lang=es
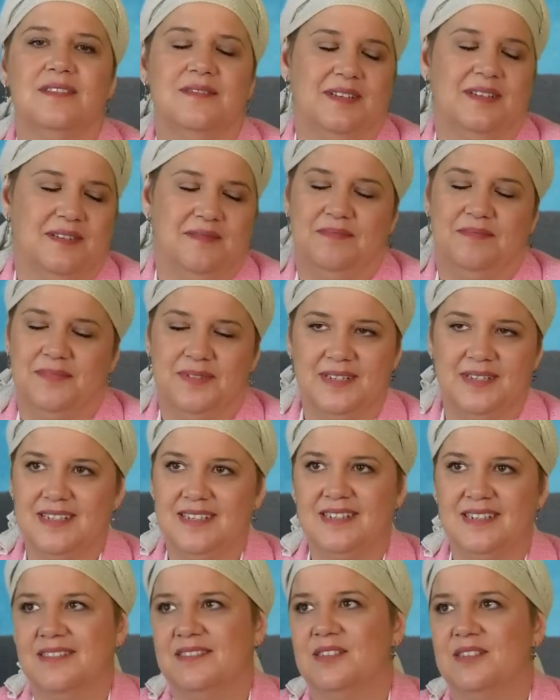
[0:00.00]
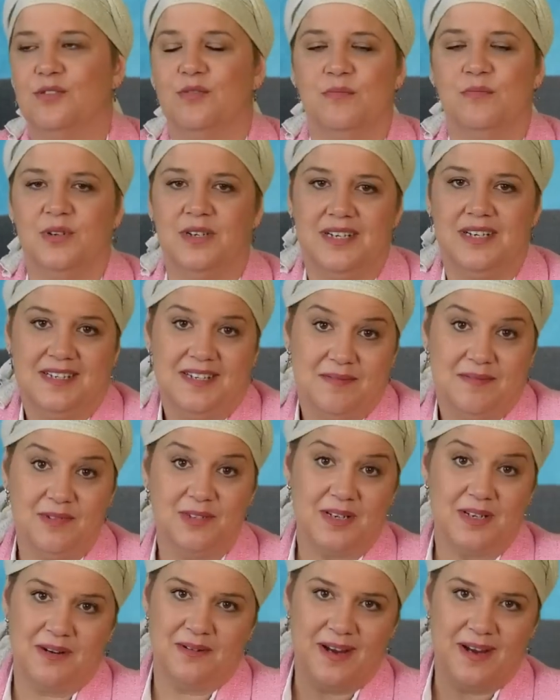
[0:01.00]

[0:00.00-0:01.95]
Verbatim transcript: Y bueno, pues son monísimos,